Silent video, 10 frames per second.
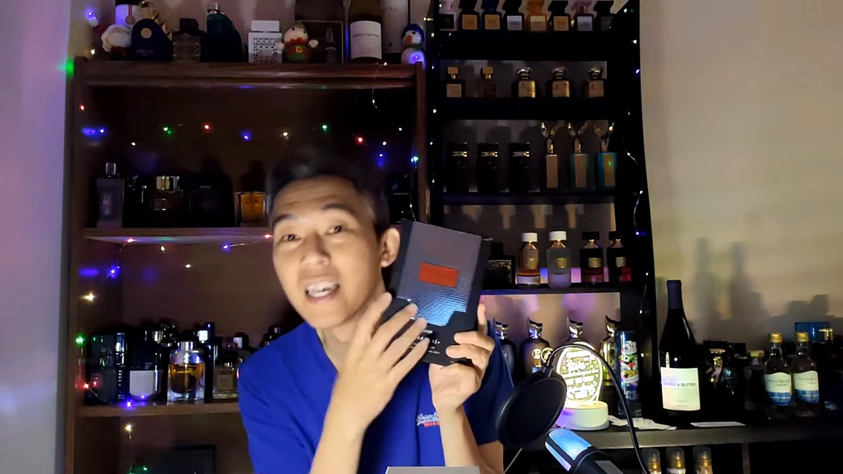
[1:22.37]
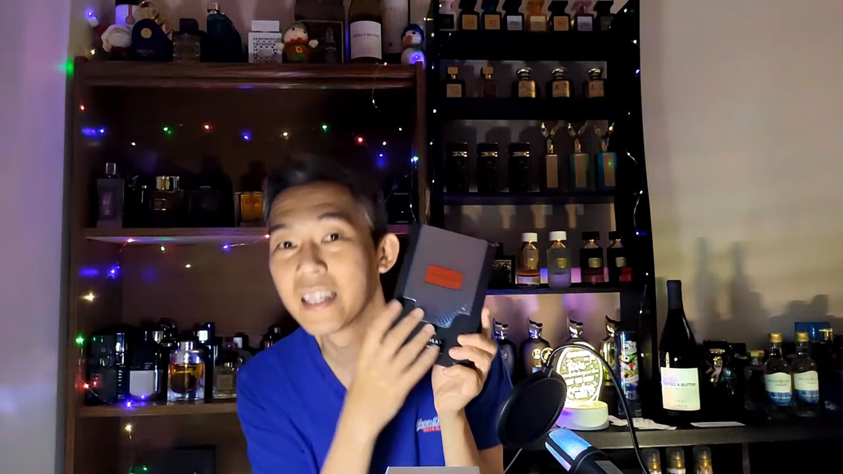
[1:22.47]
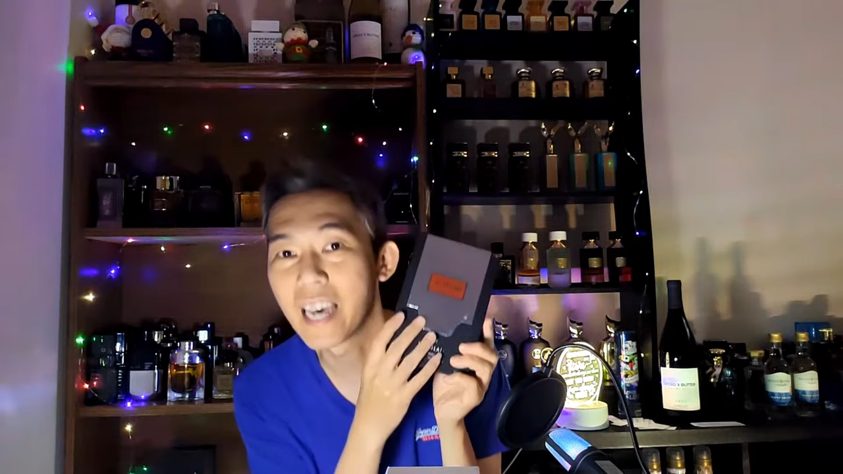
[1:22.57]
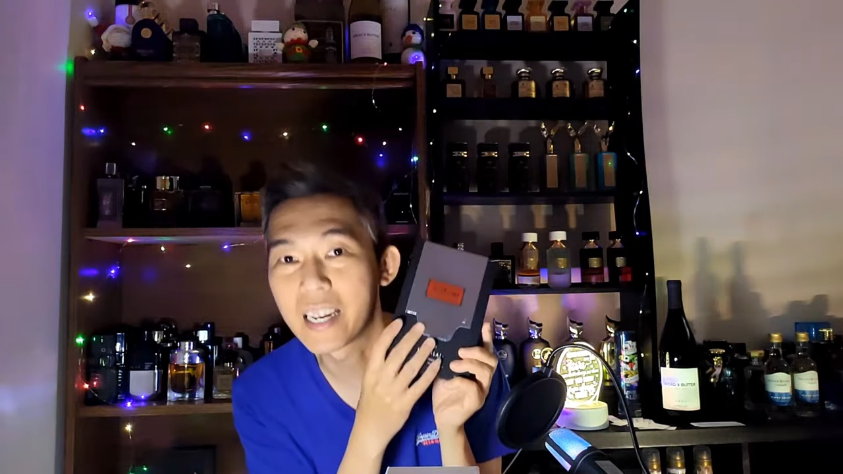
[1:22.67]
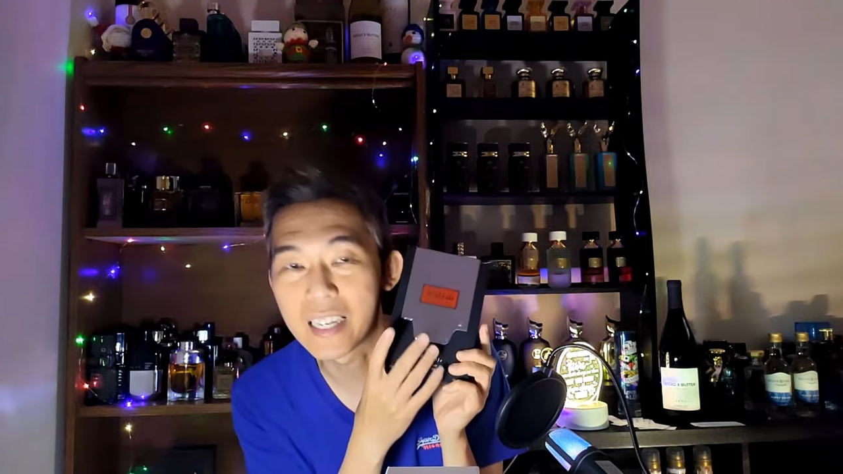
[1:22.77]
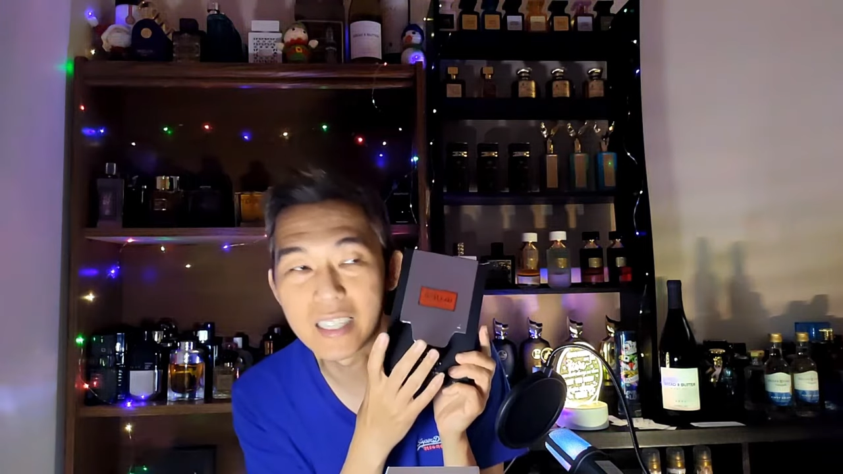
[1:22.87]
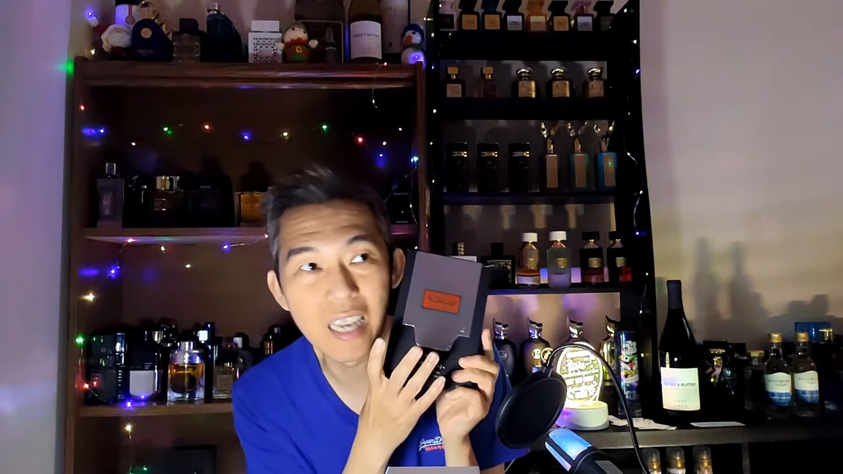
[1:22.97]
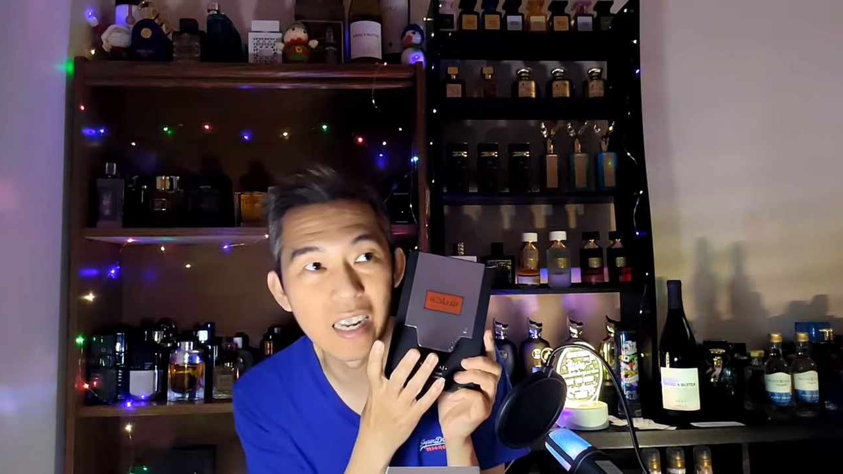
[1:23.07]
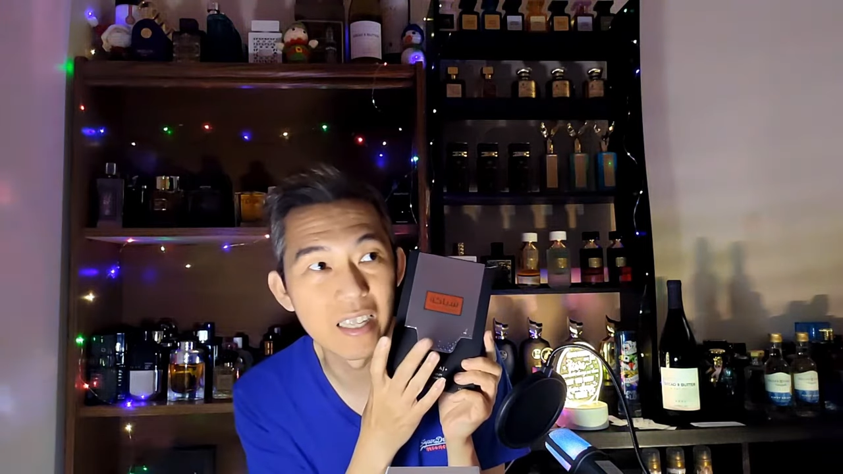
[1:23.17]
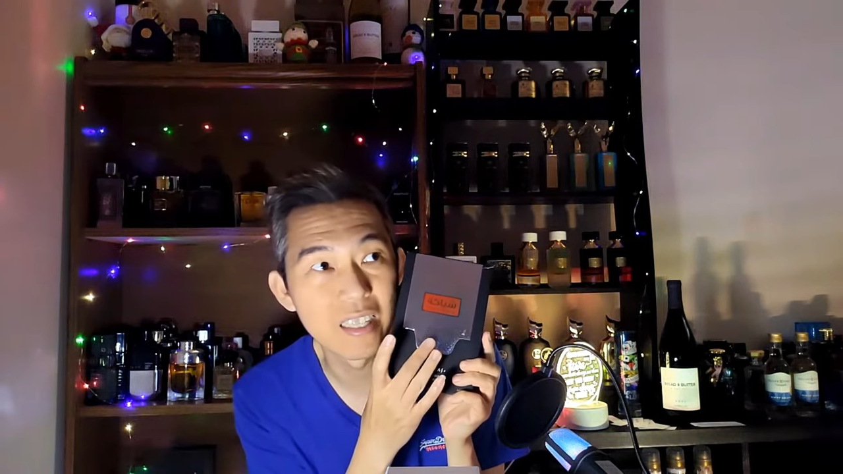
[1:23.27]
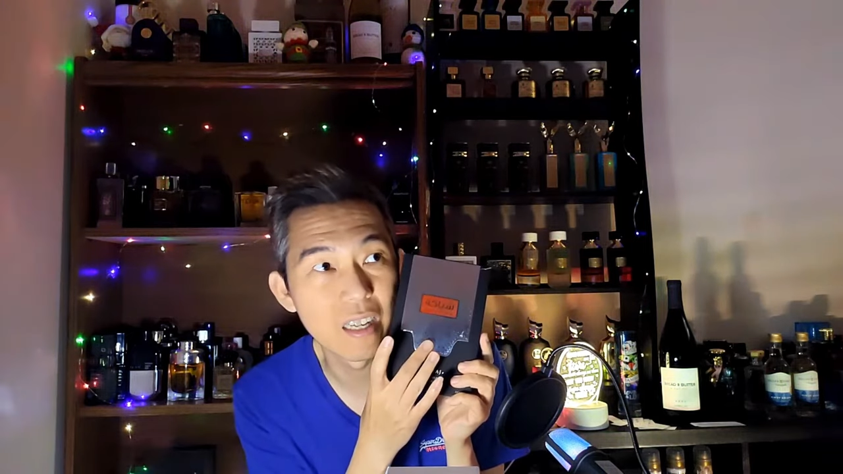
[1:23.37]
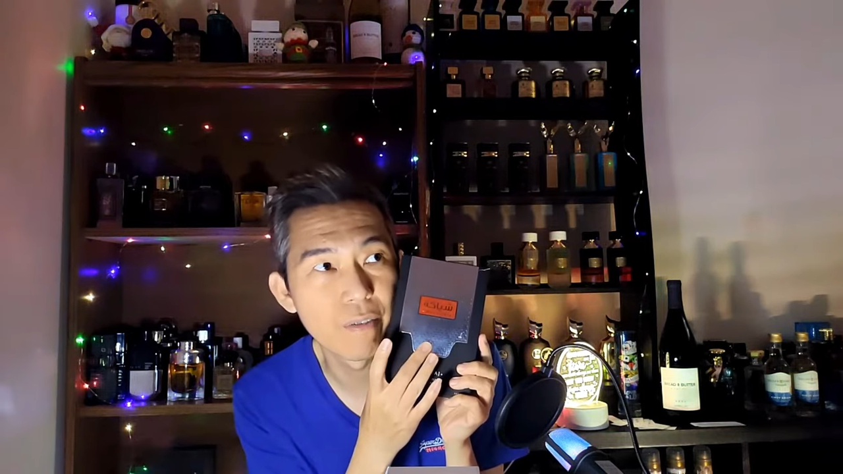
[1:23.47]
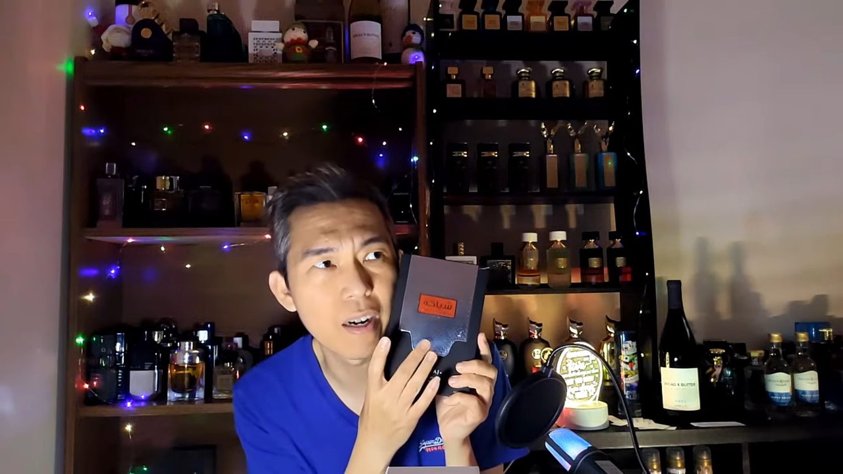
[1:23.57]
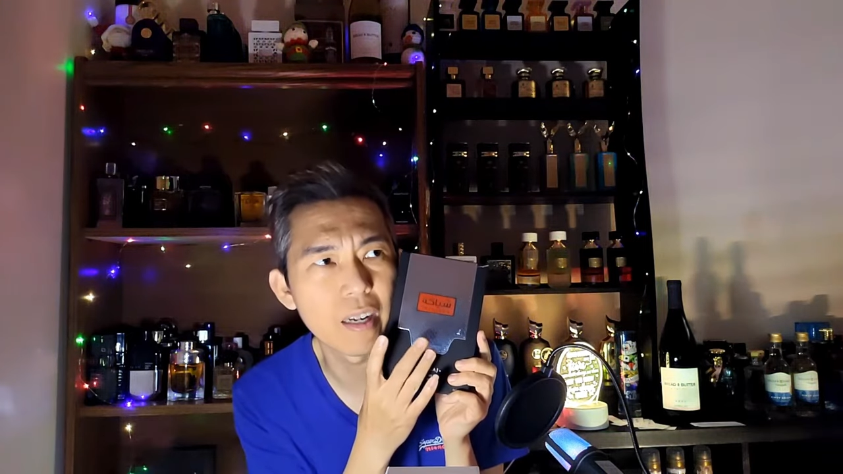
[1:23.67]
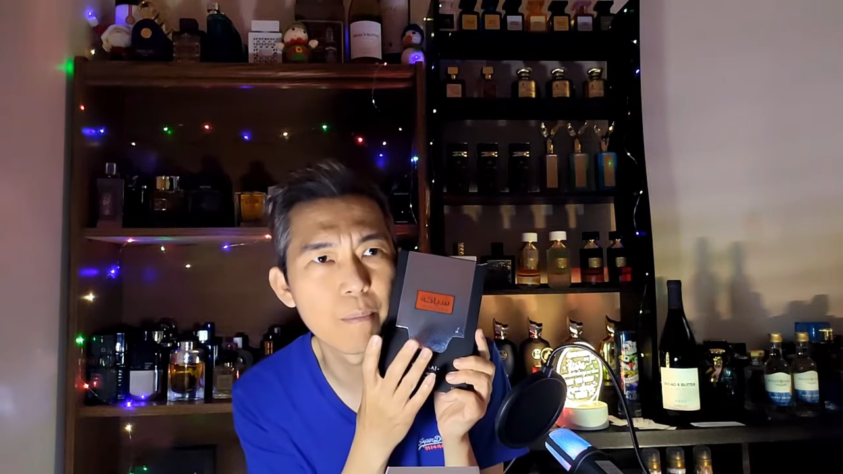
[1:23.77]
dia ada ada yang
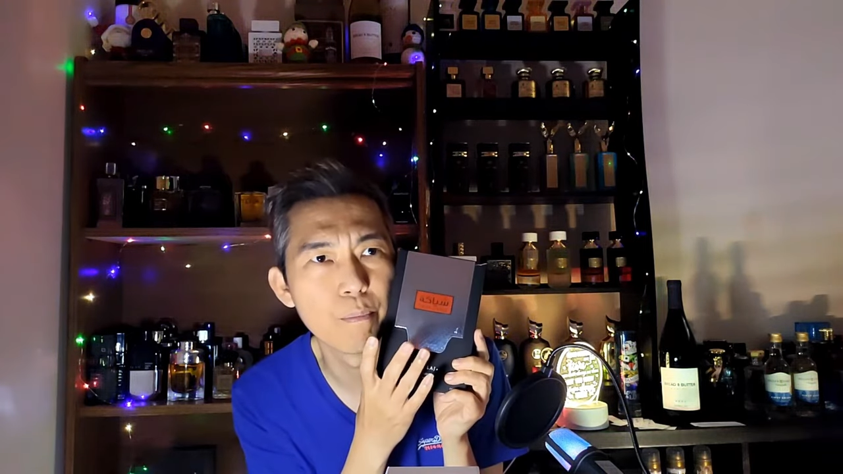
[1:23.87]
silver ada yang